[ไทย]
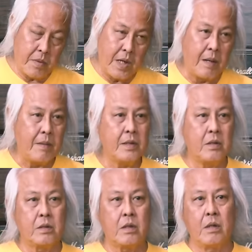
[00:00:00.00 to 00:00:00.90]
เผื่อมา
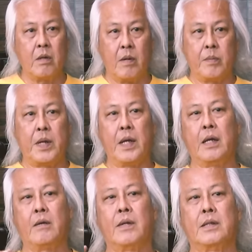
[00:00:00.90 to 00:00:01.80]
เยอะตอนนี้ว่าพี
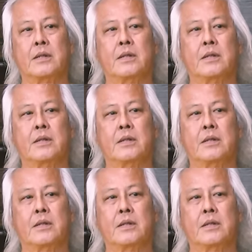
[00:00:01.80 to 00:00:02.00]
กว่า